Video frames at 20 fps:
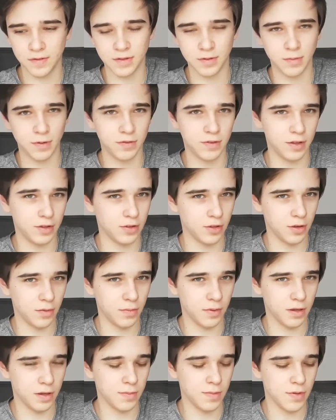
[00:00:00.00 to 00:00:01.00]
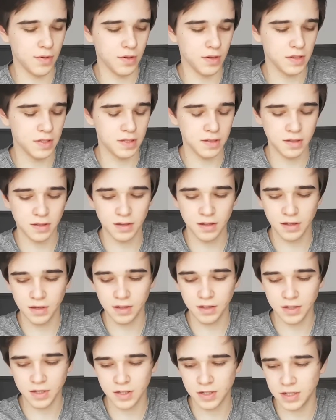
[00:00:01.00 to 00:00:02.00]
w sumie w tej torbie, chyba że jest, y,
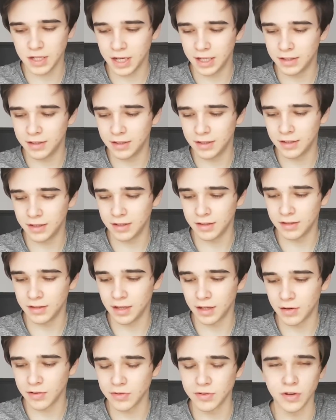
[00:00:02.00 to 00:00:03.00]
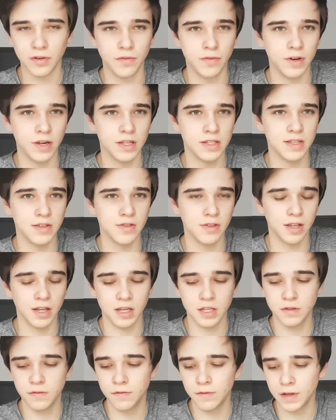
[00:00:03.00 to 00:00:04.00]
gdzieś jadę na jakąś konferencję czy na
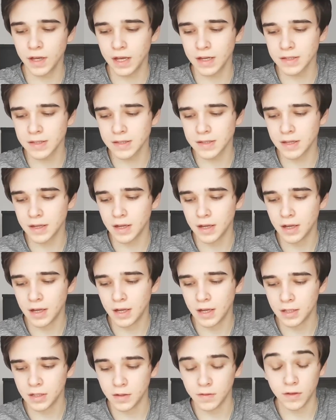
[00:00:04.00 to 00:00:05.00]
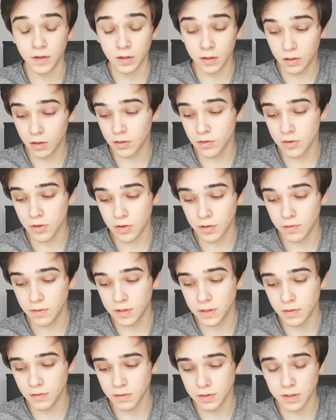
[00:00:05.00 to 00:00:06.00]
jakiś wyjazd to wtedy go
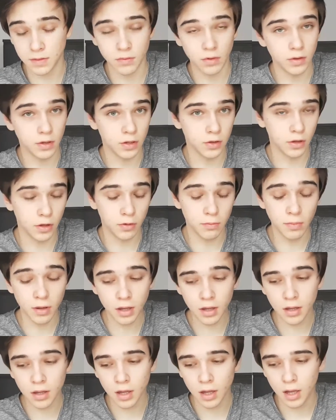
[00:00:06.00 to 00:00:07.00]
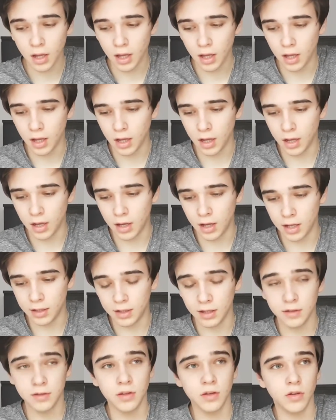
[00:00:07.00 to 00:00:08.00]
rzeczywiście wrzucam do tej torby. E, a
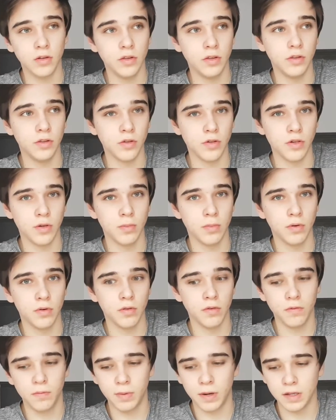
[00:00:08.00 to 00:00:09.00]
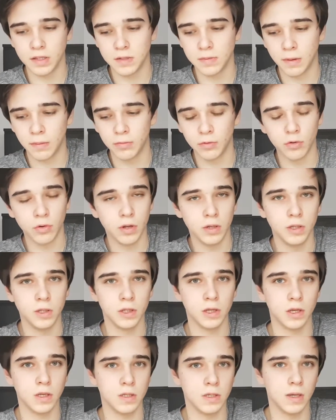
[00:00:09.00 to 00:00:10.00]
tak tego nie noszę, bo w pracy mam dokładnie
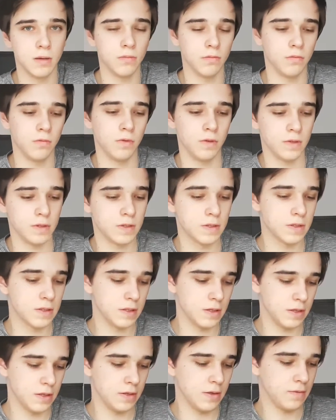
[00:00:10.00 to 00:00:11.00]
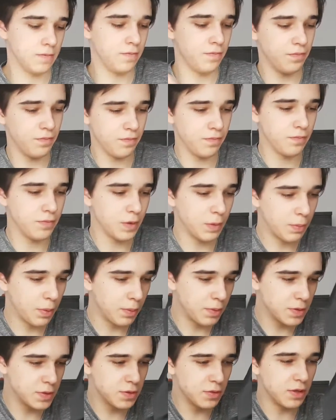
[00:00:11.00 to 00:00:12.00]
taki sam, więc e, no po
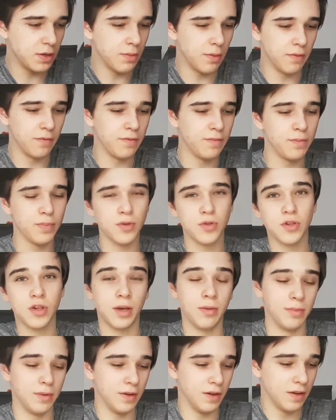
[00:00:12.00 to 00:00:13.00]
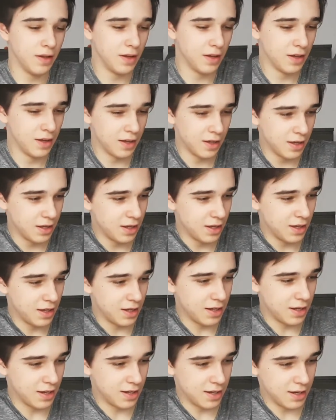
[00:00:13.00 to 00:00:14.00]
prostu nie mam potrzeby. E,